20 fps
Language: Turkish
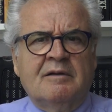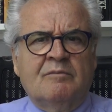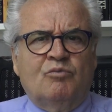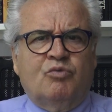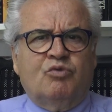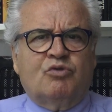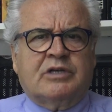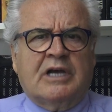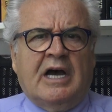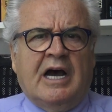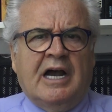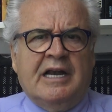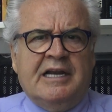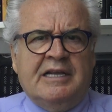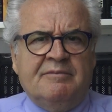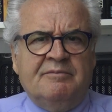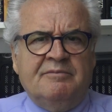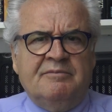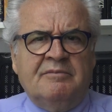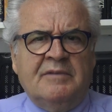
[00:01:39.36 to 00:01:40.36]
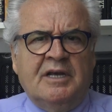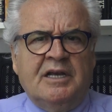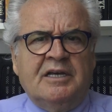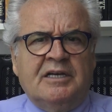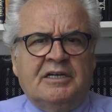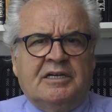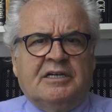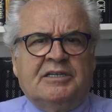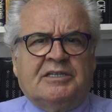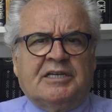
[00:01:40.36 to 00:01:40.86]
bu zalim
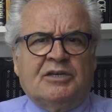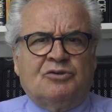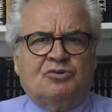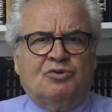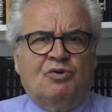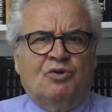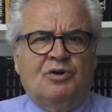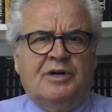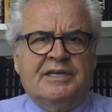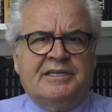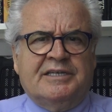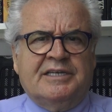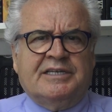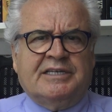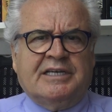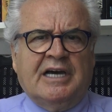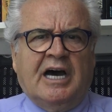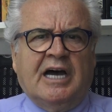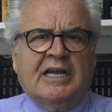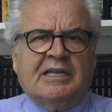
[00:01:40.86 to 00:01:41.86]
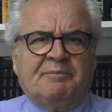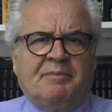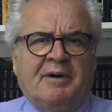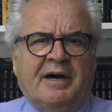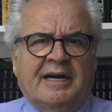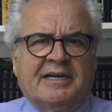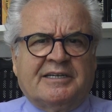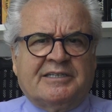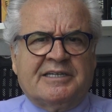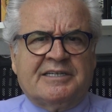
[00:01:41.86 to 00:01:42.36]
kıça sürlesi kağıt
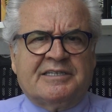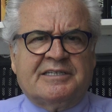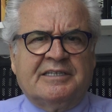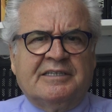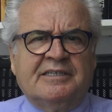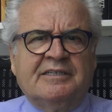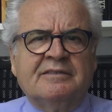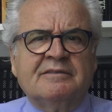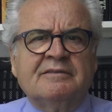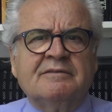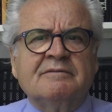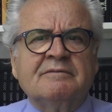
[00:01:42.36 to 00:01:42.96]
parçası,